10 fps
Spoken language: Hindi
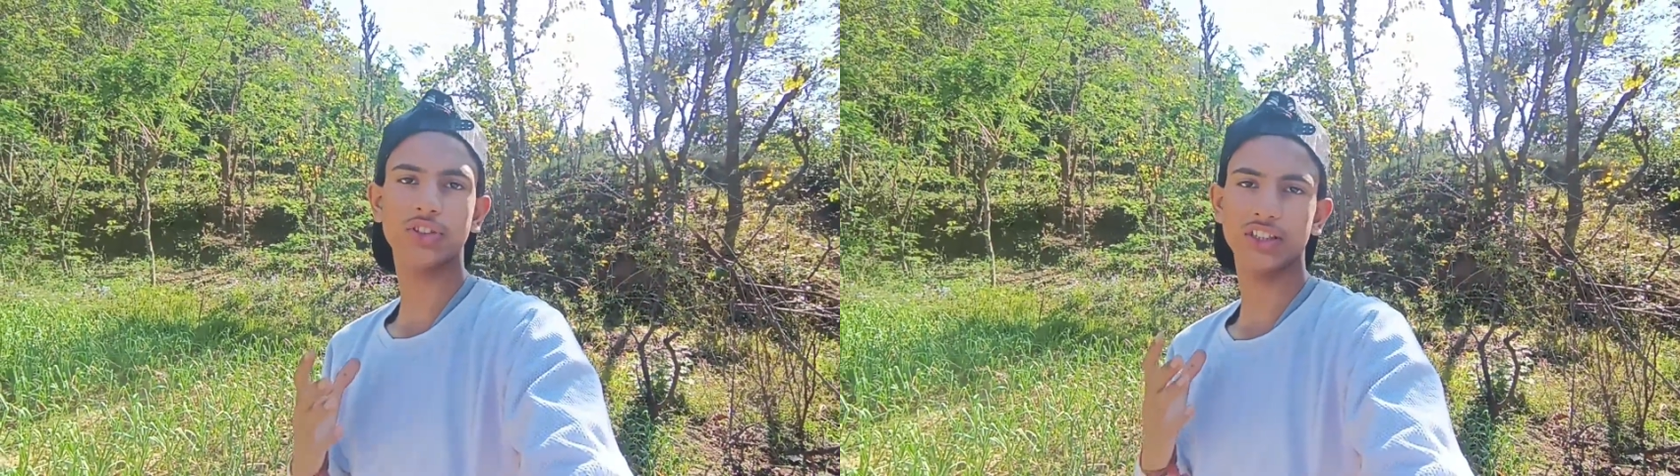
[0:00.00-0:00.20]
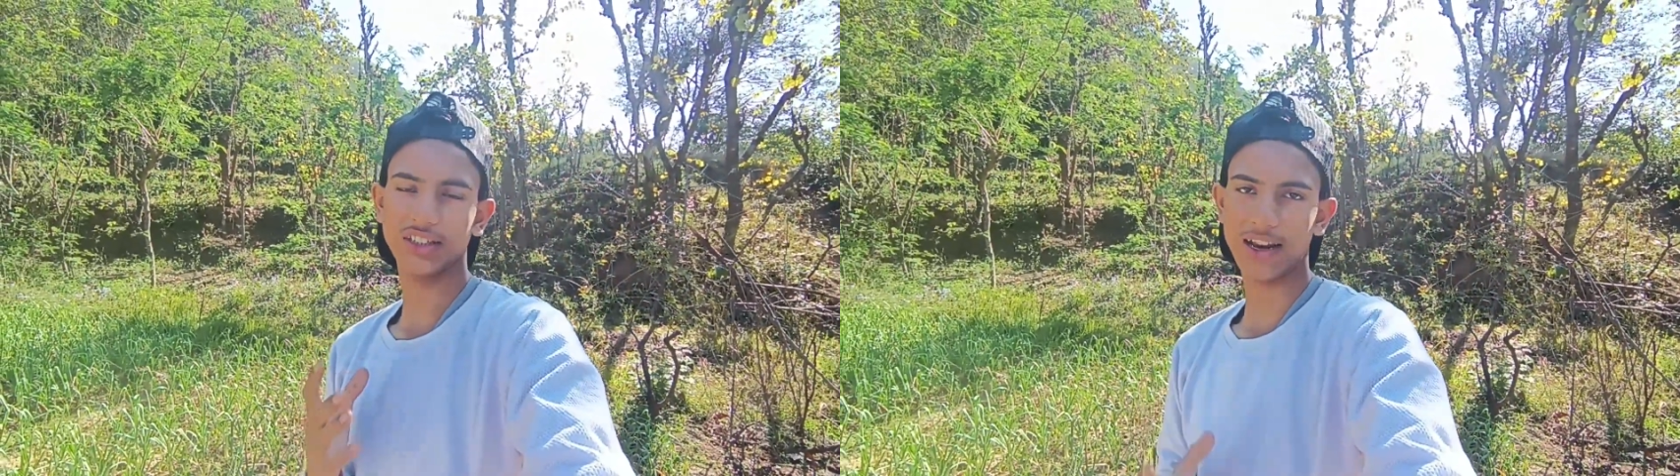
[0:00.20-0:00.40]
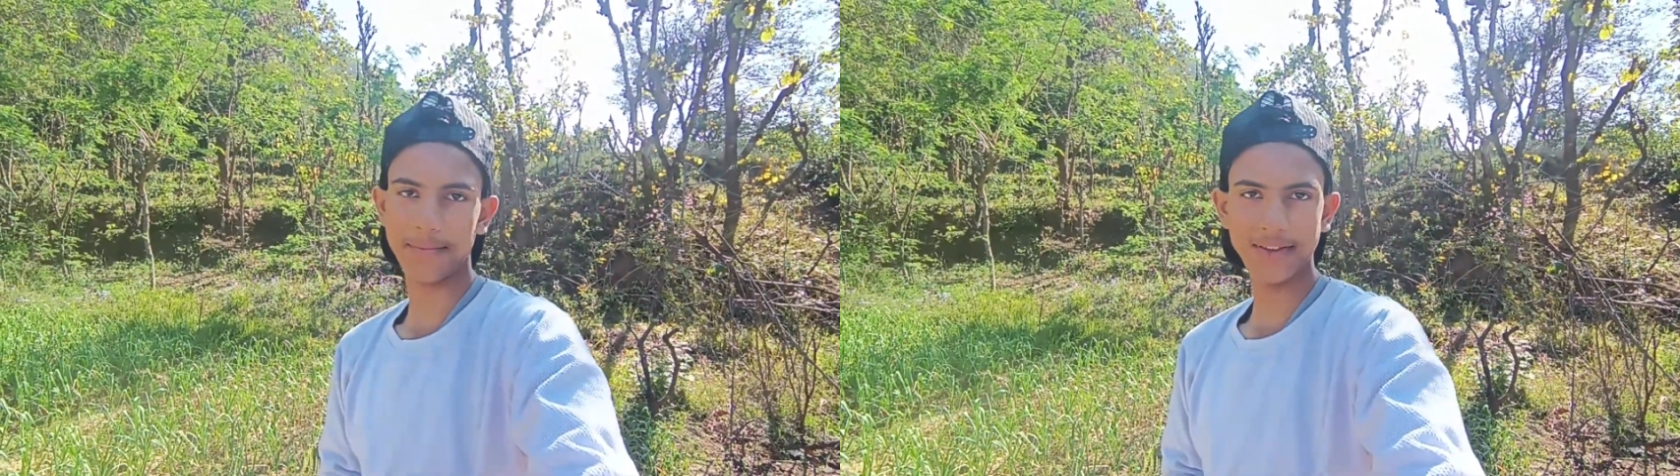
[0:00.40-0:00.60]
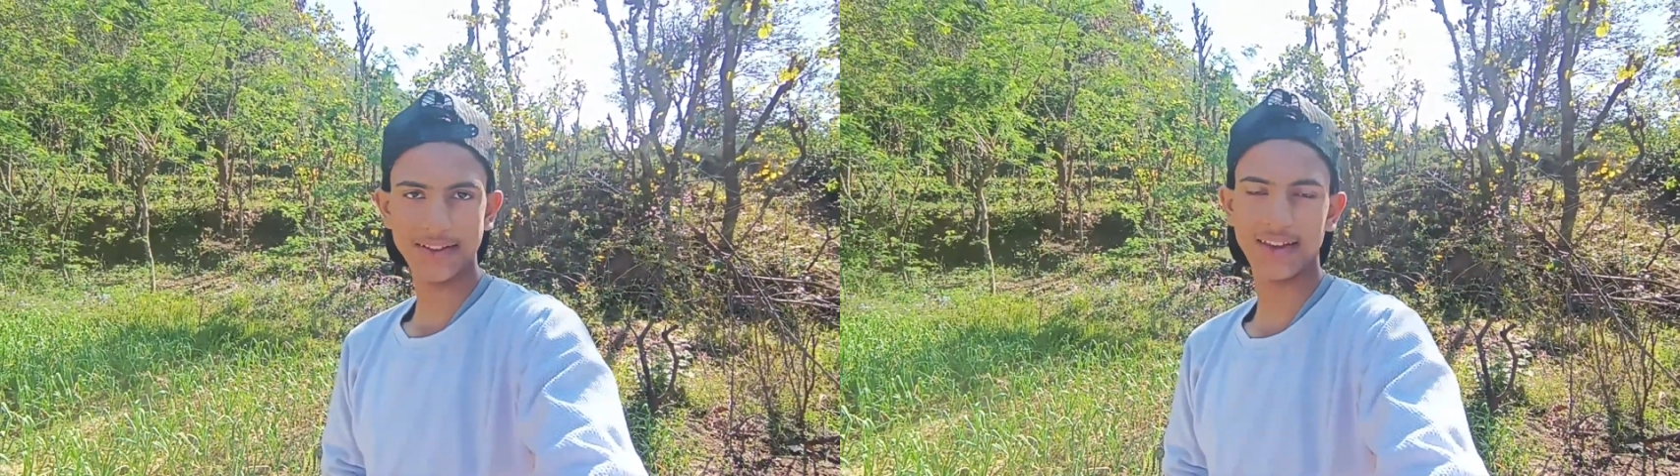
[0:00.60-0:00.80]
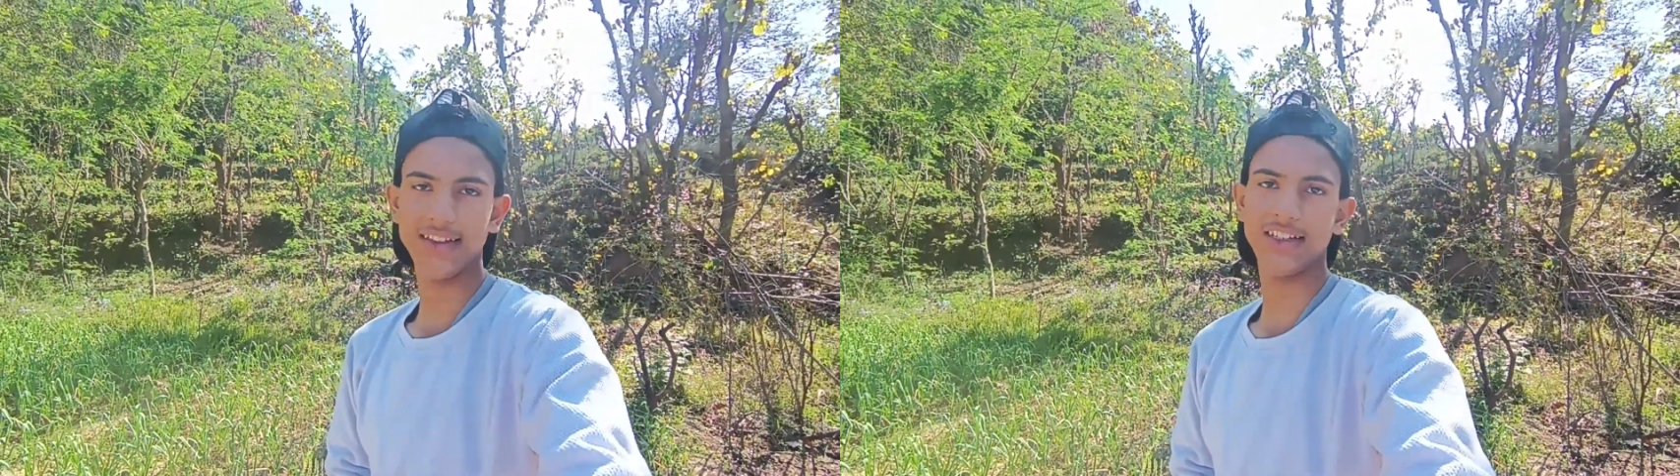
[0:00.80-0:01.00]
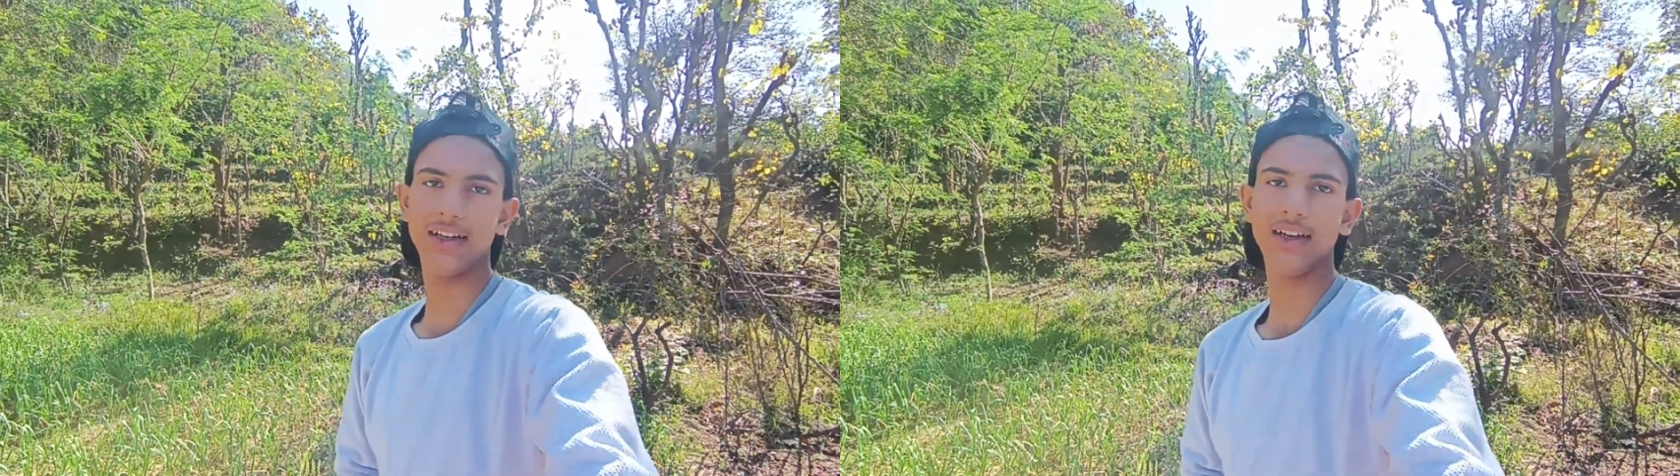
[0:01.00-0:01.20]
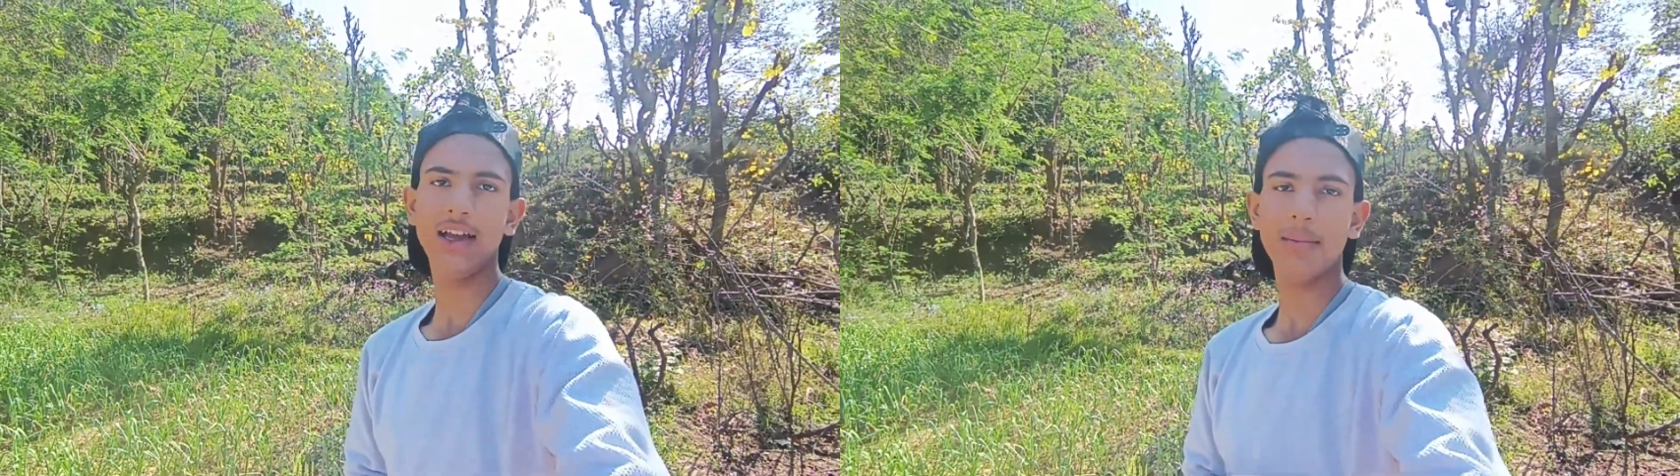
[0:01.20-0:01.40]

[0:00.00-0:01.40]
सब्सक्राइब भी कीजिएगा